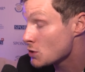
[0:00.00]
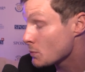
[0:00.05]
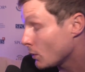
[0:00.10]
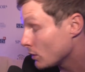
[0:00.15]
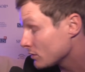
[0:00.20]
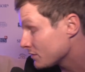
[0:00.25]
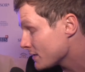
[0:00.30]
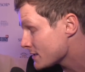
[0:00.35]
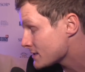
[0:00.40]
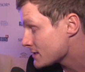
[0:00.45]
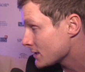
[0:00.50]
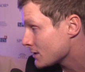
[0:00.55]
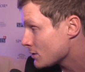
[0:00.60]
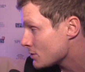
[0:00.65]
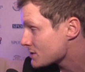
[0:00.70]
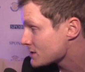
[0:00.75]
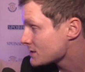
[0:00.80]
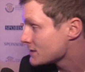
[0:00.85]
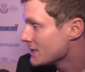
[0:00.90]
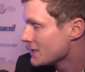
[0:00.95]
Sportfans da
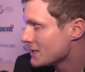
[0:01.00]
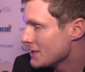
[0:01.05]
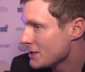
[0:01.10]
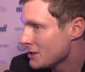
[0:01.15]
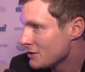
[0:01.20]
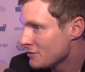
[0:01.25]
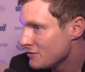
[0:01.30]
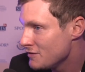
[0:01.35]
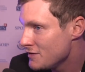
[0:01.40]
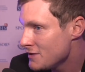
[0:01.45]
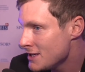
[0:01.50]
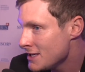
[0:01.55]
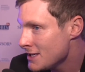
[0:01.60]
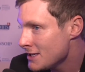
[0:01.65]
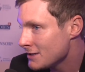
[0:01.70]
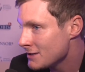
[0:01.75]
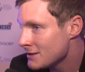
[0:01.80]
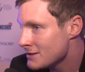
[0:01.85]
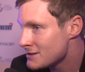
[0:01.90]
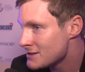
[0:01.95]
draußen. Wie
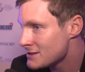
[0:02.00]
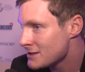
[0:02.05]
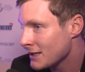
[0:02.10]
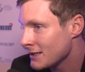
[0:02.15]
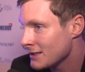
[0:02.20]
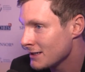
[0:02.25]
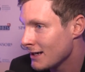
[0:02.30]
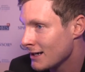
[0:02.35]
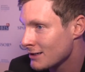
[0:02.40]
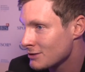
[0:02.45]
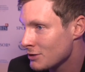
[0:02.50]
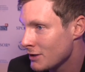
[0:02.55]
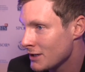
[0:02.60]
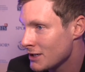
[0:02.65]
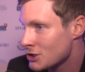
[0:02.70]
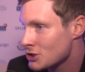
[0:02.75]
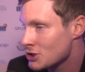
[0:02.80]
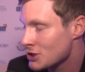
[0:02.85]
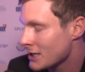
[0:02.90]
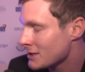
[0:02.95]
ist dein
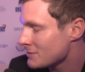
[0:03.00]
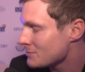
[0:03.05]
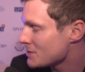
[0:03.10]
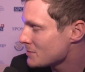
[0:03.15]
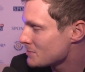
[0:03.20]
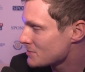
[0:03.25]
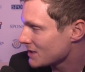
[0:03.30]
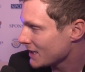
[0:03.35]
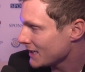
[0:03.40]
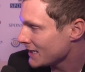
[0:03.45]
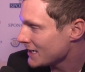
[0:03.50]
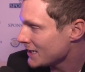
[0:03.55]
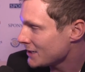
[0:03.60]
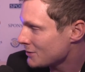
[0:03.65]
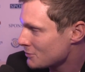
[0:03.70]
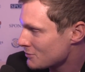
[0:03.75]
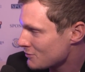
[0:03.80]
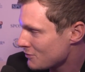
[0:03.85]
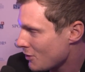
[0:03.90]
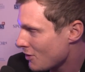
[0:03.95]
aktueller Stand mit dem Training
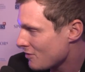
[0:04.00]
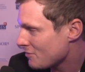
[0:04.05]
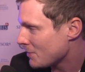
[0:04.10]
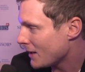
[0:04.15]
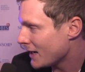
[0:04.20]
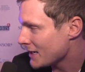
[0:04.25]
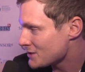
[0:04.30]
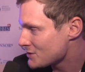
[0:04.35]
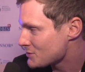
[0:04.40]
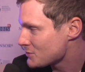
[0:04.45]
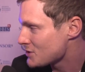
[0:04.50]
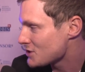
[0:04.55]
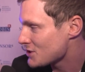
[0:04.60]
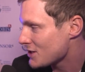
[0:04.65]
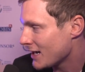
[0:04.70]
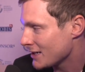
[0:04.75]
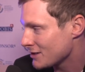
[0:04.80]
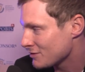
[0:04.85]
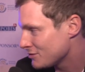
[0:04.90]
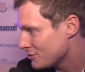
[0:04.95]
und worauf bereitest du dich
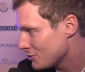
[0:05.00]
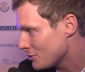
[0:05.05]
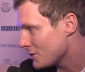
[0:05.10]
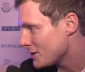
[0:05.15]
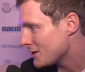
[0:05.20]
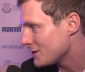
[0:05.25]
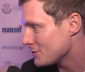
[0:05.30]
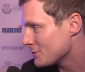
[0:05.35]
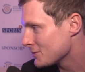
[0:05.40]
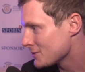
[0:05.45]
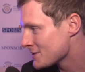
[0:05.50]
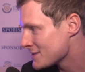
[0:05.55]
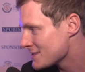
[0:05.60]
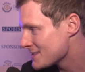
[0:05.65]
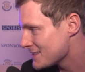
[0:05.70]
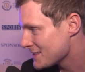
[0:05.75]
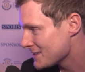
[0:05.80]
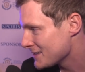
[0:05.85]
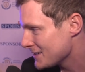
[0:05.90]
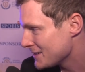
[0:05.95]
gerade vor?
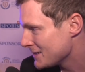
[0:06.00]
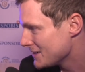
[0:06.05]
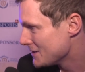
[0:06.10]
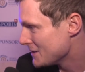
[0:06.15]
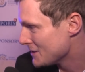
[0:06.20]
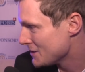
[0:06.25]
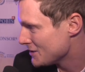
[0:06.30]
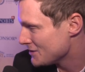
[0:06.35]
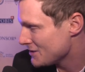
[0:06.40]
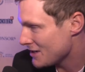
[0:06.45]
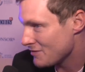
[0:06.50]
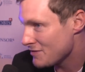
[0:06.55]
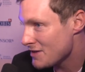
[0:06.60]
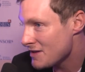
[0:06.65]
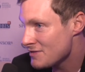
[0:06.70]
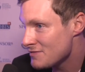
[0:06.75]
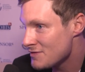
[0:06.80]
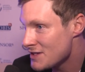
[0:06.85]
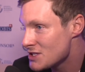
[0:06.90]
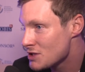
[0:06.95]
Und äh, ja,
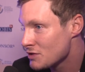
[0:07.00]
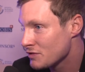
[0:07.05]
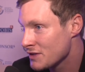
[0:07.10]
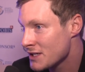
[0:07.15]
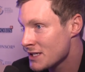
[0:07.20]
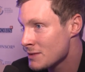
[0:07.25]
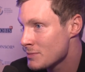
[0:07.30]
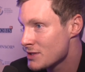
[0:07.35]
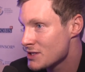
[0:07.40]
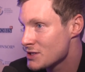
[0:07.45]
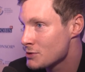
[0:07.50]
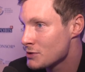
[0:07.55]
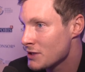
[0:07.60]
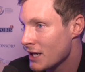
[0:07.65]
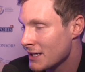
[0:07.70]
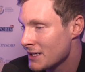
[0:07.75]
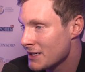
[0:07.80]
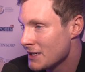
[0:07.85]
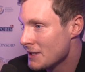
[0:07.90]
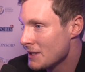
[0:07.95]
wie, wie zufrieden bist du
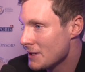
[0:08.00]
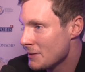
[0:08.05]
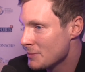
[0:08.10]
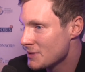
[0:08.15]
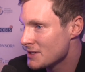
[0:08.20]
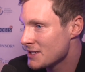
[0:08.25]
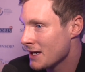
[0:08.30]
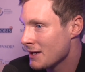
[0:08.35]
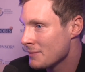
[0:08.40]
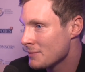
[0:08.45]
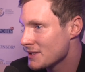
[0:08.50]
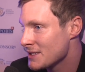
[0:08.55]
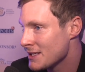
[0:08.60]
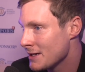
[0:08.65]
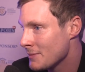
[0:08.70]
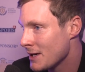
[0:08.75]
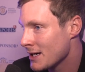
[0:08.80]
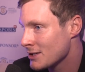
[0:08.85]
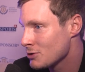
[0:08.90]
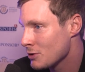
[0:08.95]
dann mit deinem, mit
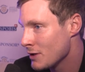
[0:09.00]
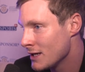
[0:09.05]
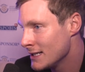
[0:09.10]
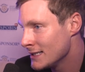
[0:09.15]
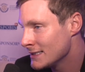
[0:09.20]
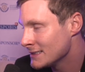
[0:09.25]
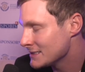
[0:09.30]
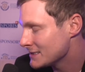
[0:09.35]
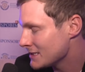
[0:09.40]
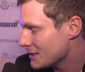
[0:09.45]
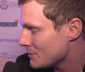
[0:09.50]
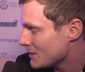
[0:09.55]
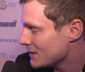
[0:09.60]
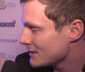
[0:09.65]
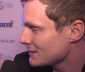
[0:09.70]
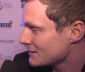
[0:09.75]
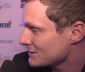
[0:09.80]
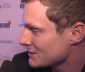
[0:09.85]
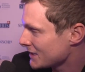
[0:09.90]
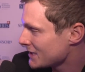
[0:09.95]
deinem aktuellen, ich sag
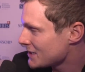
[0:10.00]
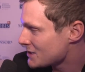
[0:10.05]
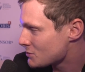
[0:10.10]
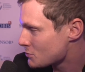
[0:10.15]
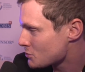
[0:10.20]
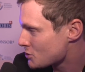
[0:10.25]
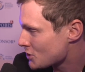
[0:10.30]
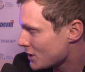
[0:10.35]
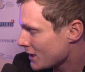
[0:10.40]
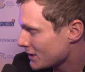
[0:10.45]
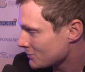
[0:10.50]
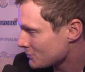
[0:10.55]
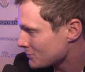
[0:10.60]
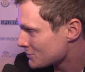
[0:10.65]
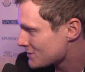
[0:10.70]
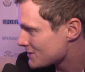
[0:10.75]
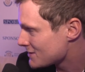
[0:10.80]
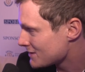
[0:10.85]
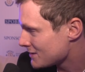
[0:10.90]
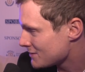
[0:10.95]
mal, Trainingszustand
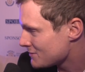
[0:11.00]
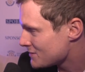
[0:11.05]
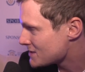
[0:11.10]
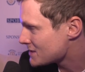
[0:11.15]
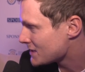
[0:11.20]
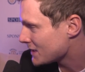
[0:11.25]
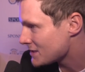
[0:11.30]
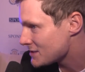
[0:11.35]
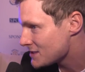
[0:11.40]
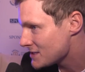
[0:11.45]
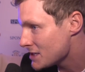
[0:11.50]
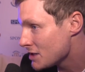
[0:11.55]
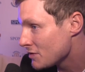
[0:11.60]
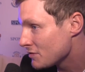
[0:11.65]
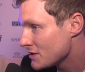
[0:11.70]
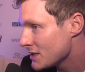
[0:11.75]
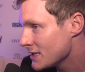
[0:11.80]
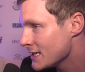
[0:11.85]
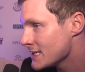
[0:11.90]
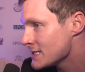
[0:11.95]
und äh, wie sind deine Ziele
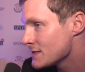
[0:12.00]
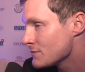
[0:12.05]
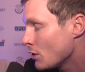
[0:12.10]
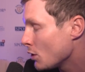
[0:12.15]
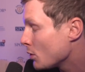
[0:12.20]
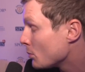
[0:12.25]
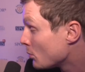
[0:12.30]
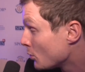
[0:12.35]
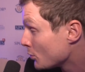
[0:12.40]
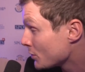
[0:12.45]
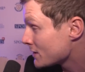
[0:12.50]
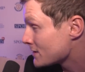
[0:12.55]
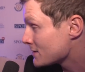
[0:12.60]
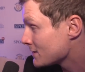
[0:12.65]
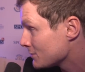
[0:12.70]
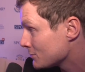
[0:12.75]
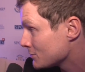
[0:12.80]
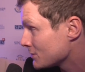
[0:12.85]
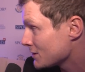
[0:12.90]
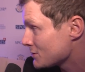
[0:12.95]
für die nächsten Wochen,
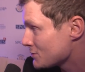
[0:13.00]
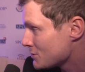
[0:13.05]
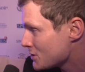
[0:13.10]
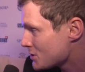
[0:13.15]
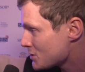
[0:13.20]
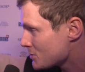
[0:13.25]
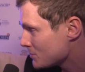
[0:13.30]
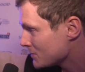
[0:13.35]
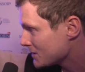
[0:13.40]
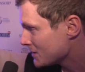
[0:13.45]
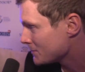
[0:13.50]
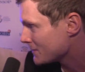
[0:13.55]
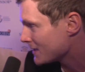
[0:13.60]
Monate und natürlich mit dem